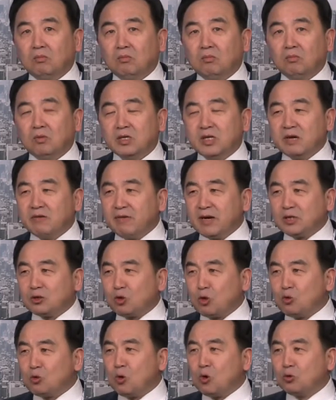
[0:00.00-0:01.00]
因为
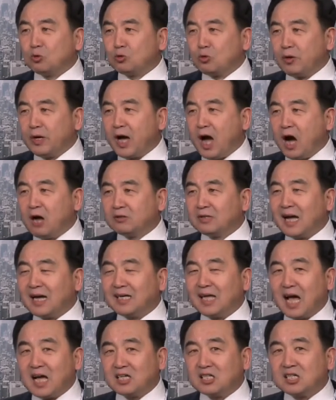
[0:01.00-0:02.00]
中共对澳大利
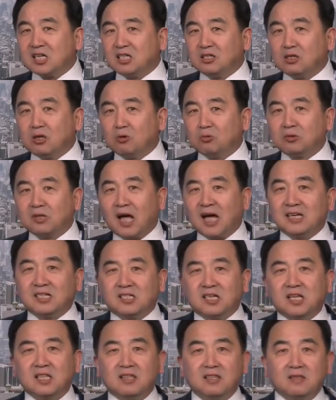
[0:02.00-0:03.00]
亚渗透太
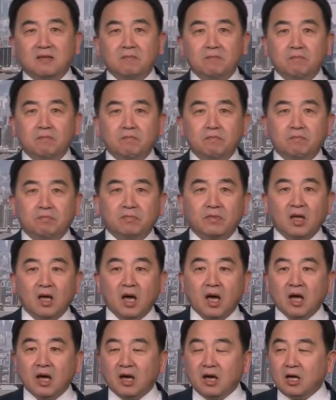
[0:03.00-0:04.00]
深，
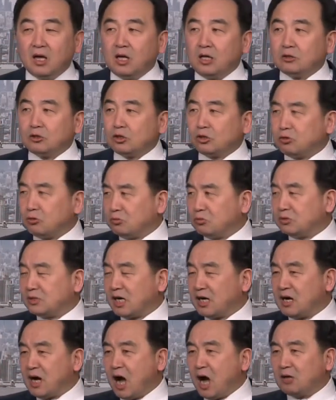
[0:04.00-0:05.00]
促
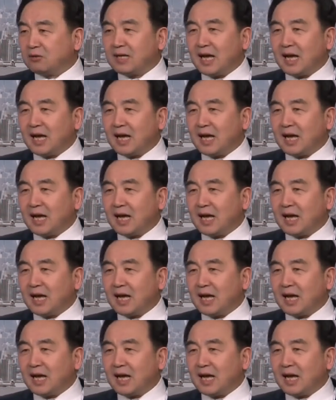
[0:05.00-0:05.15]
成澳大